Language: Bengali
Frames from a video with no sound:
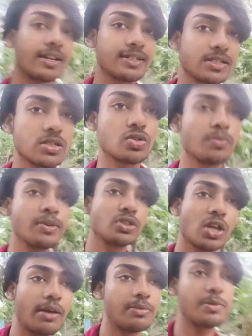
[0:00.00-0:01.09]
চারটার সময় তো
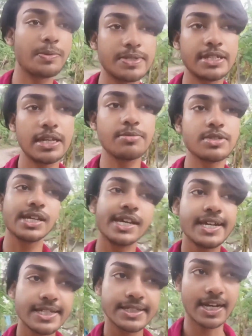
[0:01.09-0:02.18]
আমি ভেবেছিলাম যে
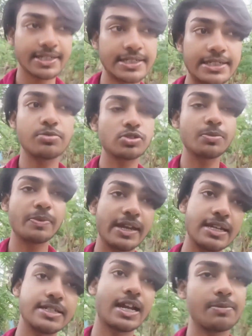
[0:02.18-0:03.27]
সাড়ে চারটার মধ্যে পেয়ে
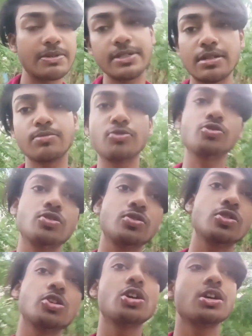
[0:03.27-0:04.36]
গেলে সাড়ে পাঁচটার মধ্যে
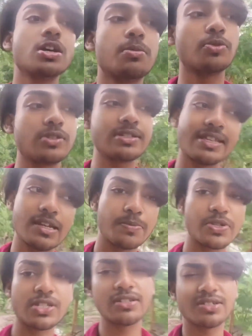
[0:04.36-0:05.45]
মধ্যে
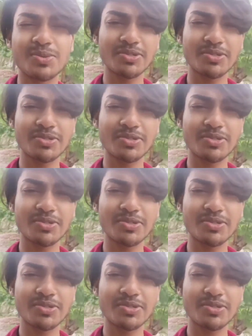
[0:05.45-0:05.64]
সেলিব্রেশন